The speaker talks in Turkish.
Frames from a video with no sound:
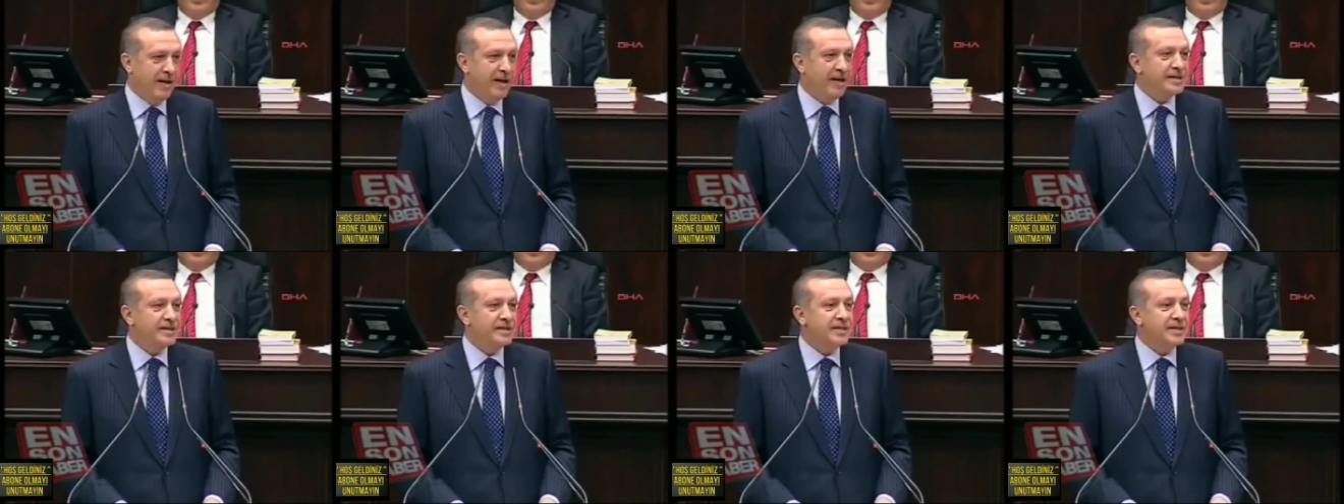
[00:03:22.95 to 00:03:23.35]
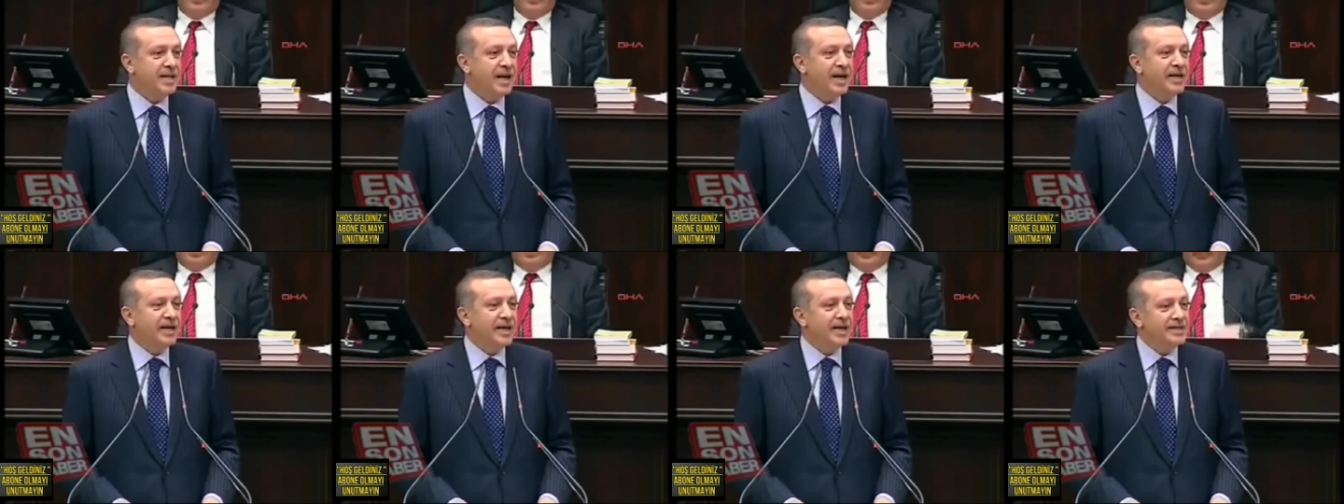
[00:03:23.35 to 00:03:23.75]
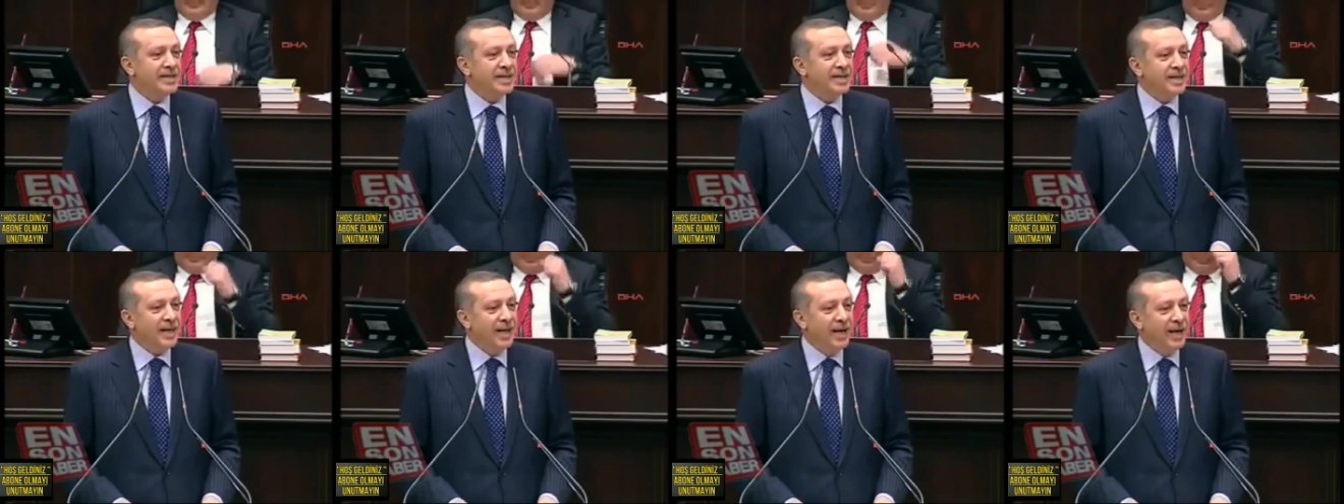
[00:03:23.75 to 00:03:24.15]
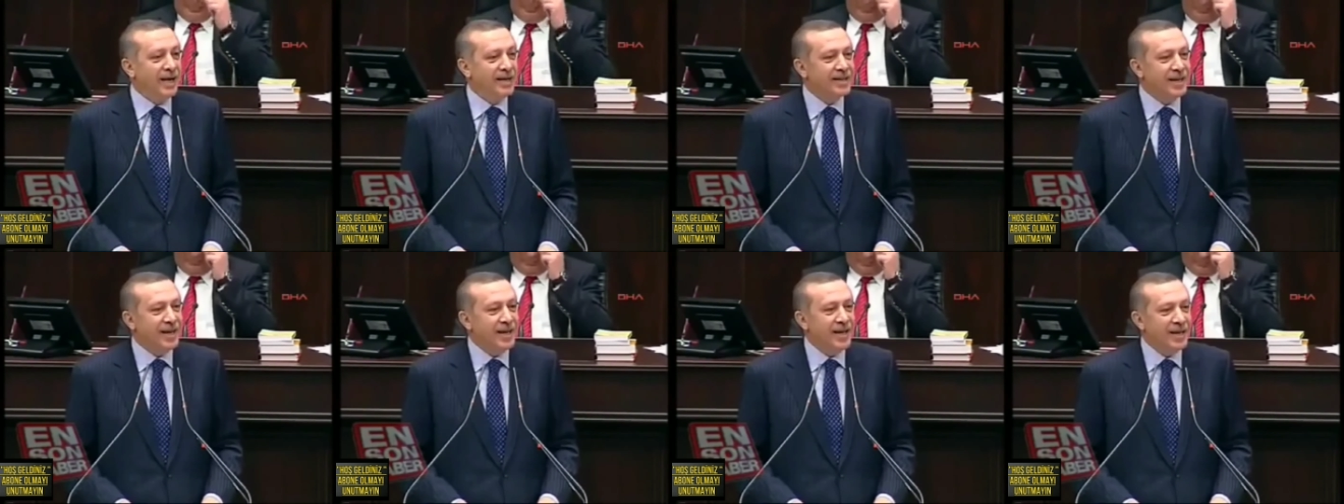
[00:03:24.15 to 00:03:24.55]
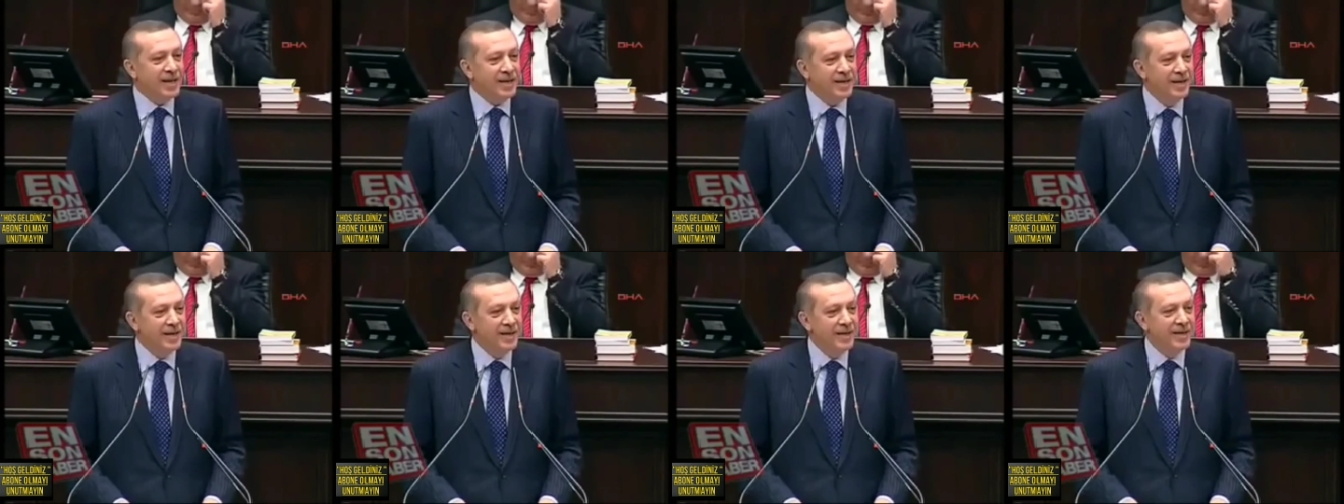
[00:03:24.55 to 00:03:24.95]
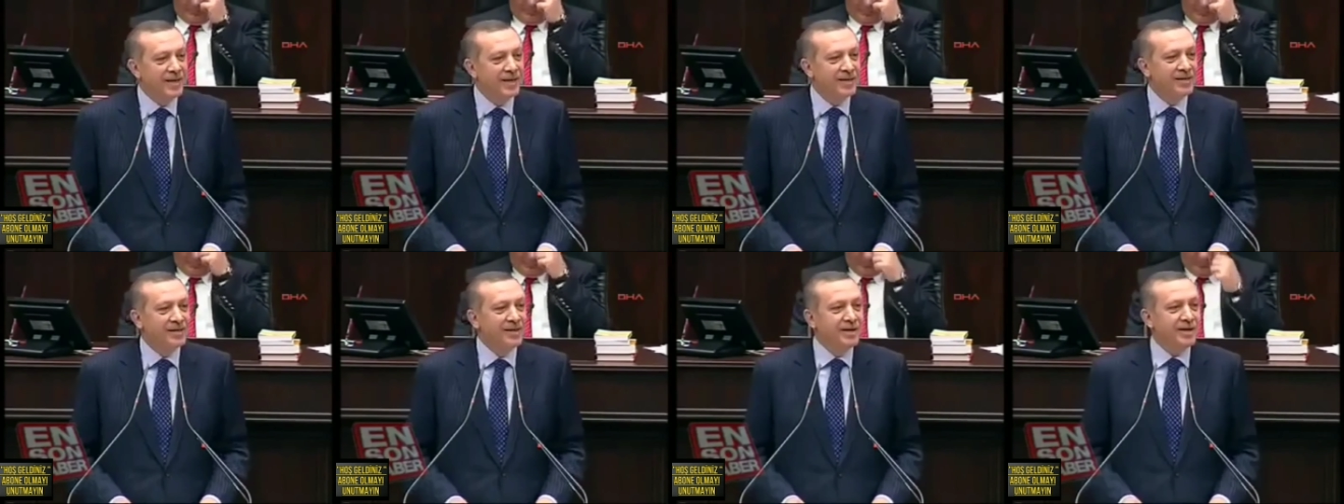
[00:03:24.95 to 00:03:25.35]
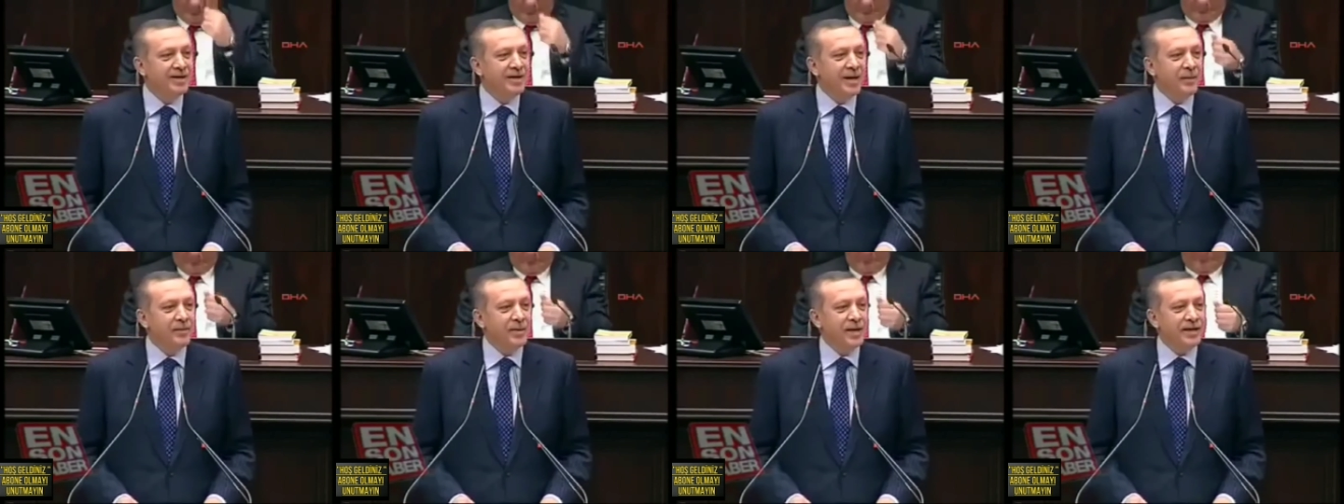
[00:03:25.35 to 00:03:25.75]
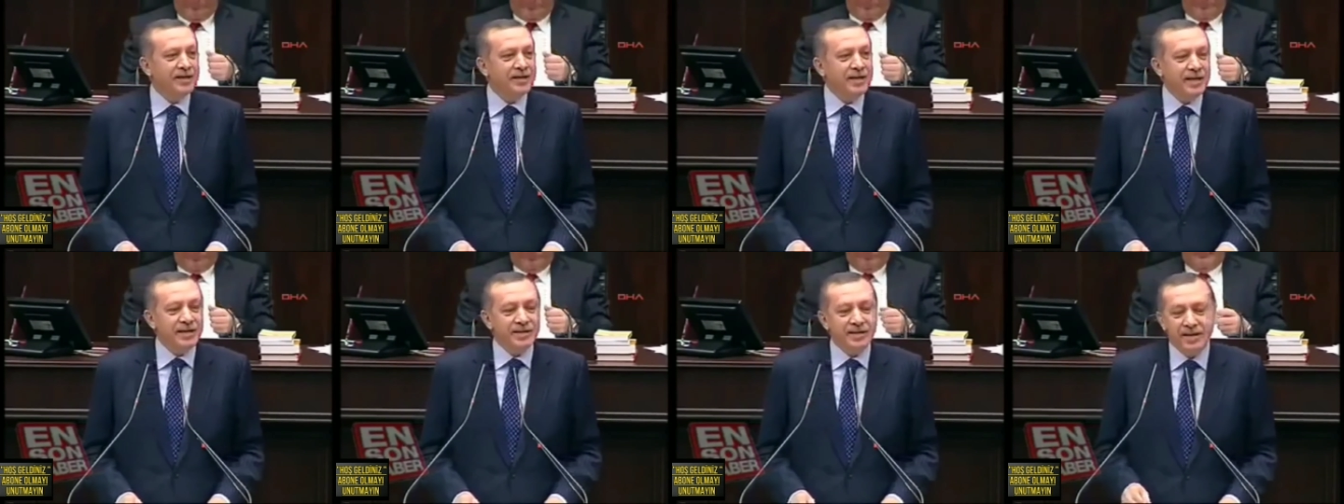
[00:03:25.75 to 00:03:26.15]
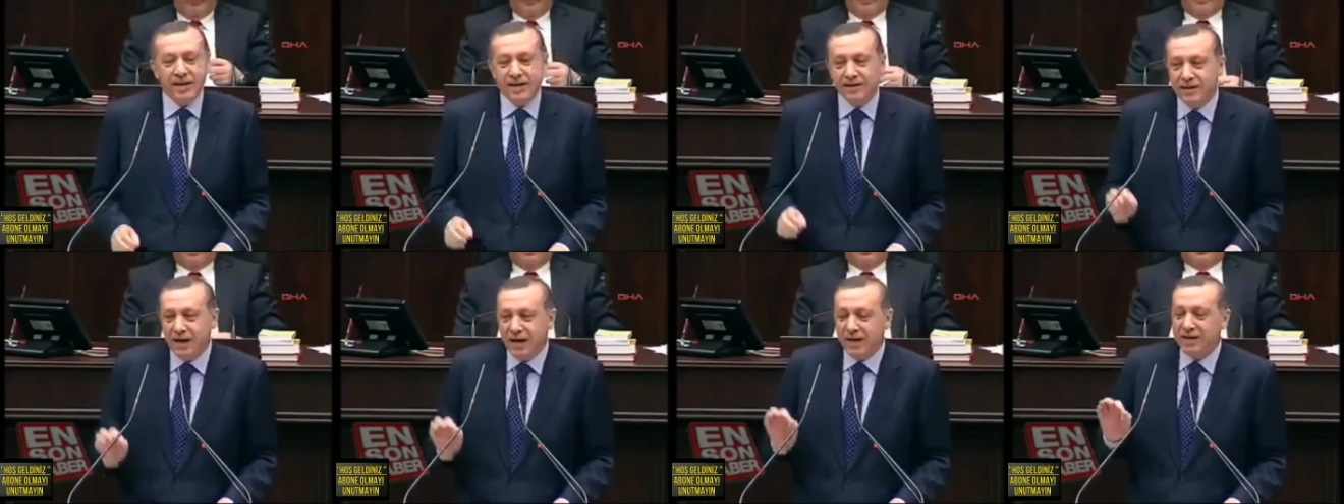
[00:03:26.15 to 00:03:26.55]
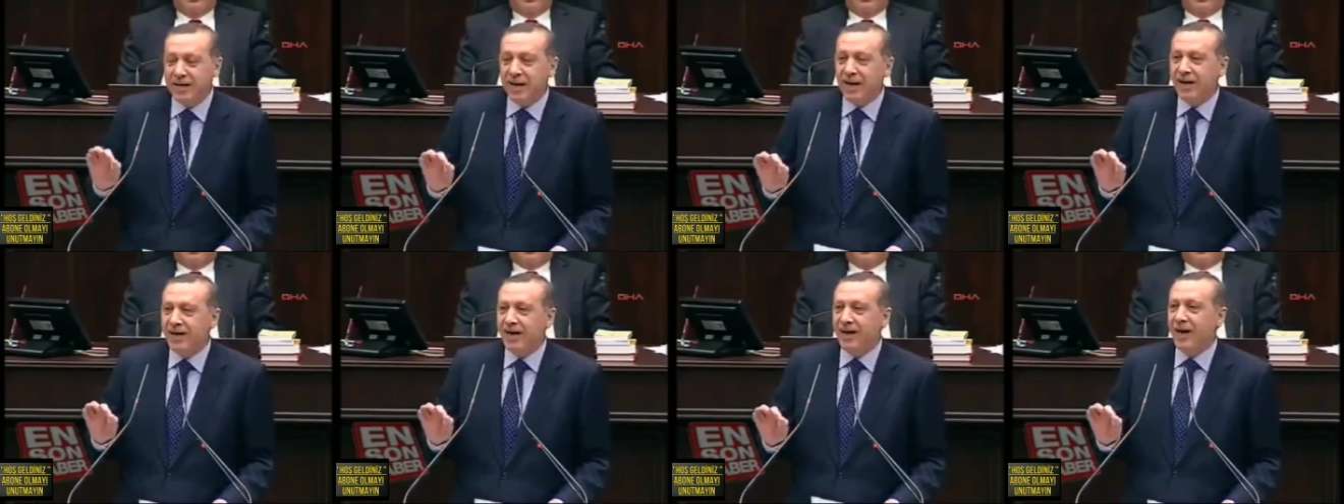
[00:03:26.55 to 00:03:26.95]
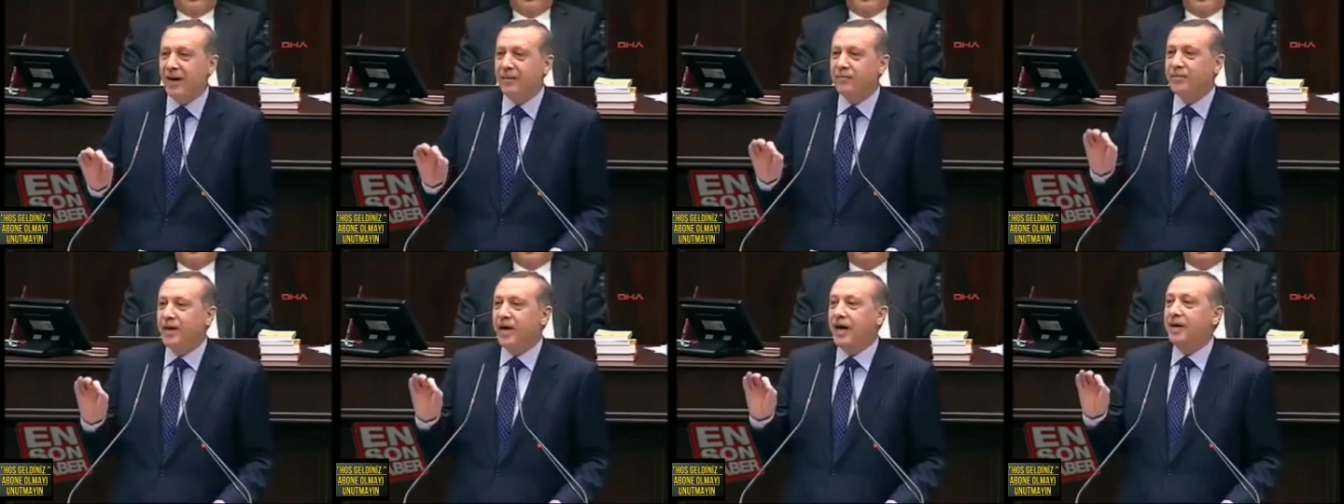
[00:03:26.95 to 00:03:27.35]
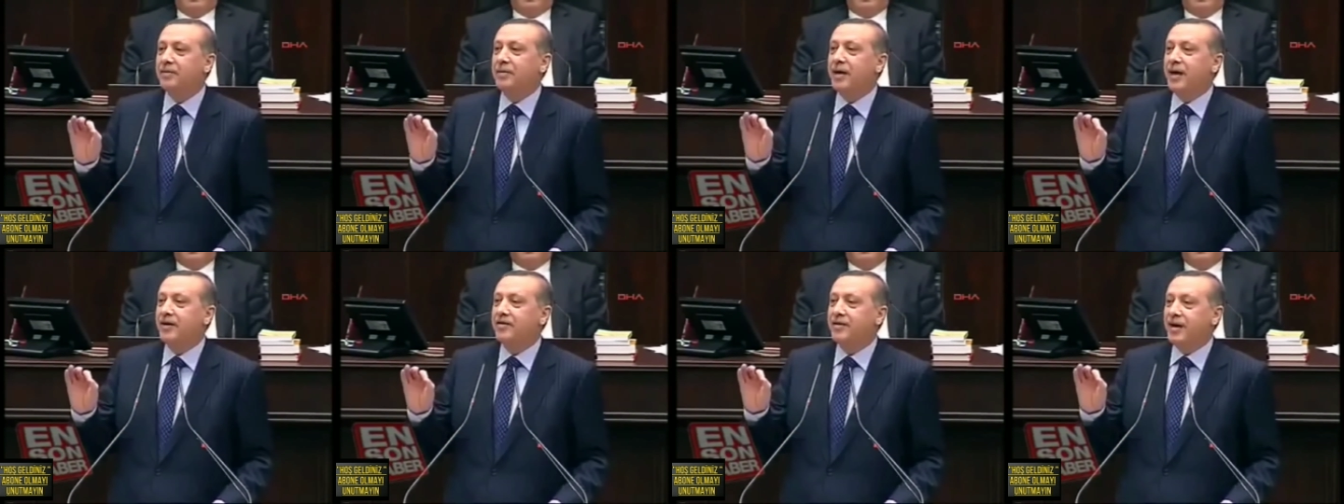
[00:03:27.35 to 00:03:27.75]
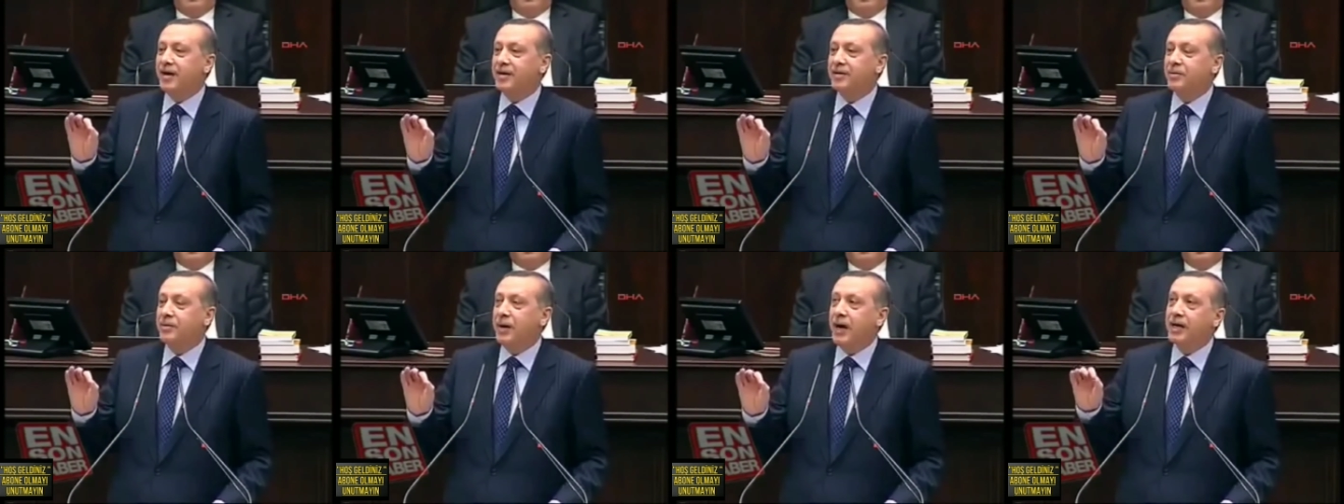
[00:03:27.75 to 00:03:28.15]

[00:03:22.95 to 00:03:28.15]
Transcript: Eskiden gazetelerde yılda bir tekrarlanan bir haber vardı.